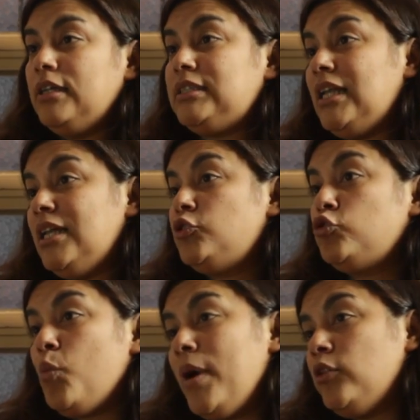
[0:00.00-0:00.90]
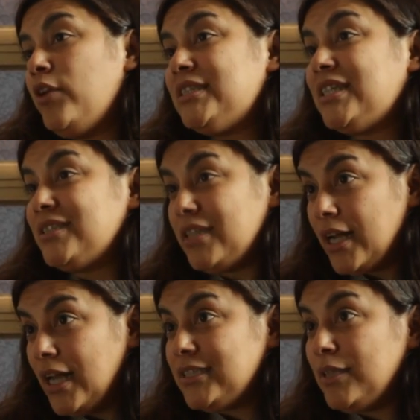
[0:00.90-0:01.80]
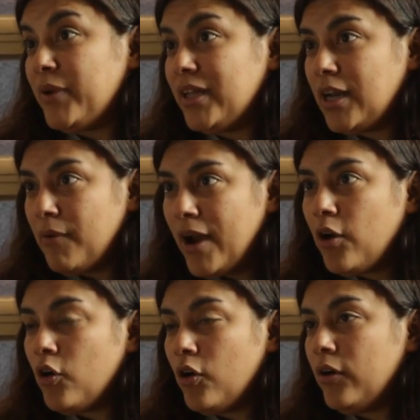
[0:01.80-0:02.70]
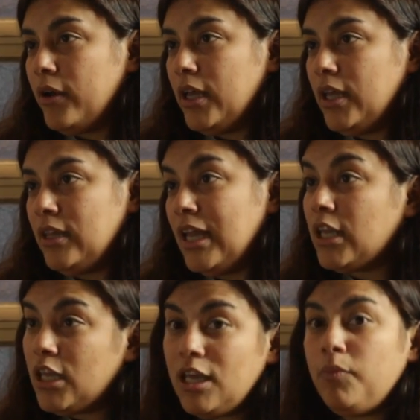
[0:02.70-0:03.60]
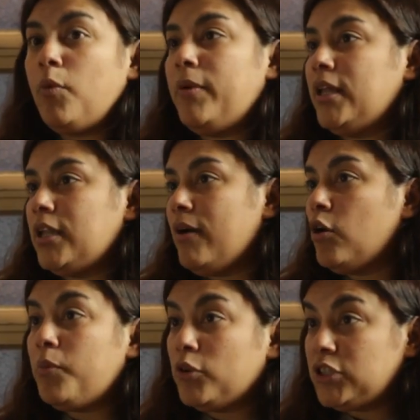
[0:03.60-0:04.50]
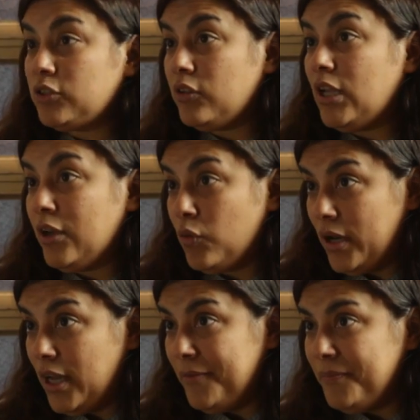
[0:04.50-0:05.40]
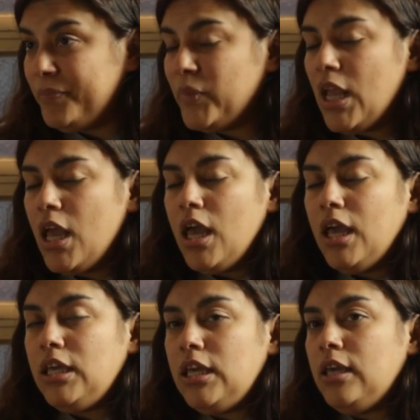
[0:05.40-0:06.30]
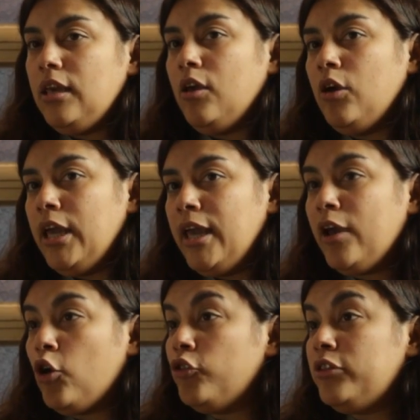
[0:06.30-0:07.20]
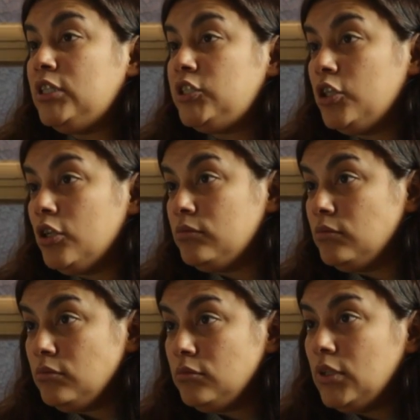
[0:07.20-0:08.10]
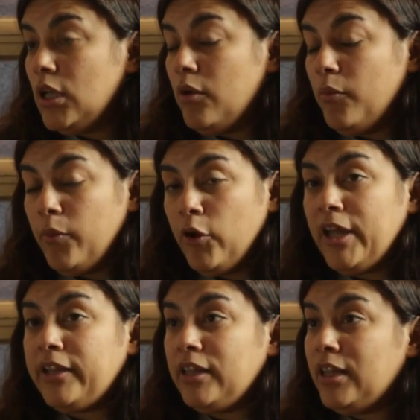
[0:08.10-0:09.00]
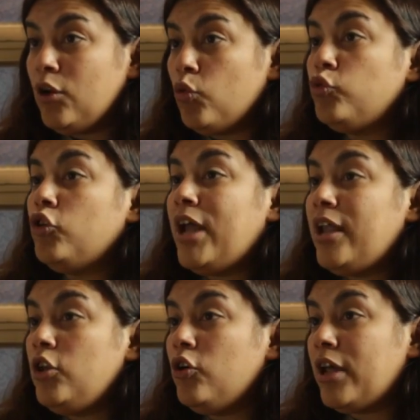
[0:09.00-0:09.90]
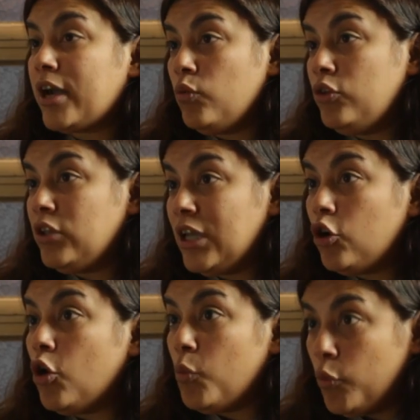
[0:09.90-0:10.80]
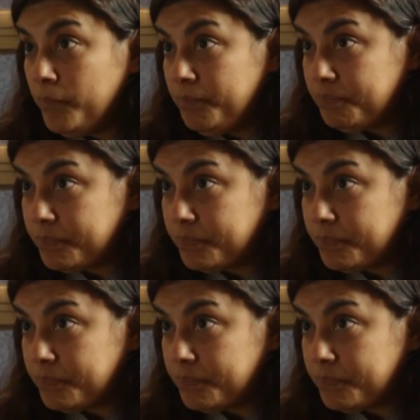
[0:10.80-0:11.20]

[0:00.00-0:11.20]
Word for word: se le suman horas extra clase para trabajo en equipo, para trabajo en proyectos de la escuela. Y eh, es condición poder tener un horario de reunión en común.